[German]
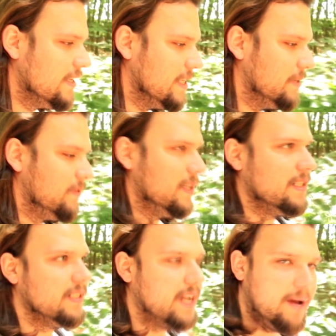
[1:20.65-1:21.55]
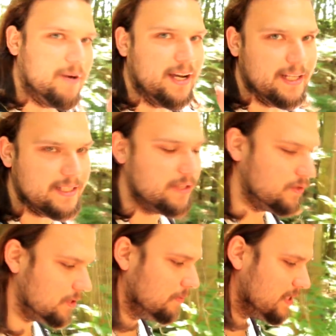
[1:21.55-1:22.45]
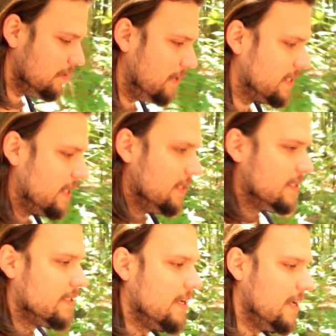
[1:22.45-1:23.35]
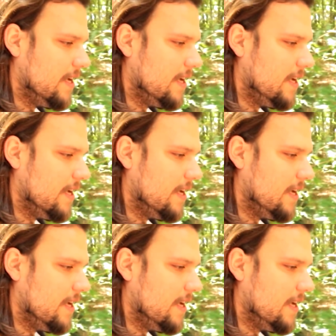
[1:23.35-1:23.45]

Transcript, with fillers: selbst wenn die Kamera jetzt natürlich ein bisschen besser ist,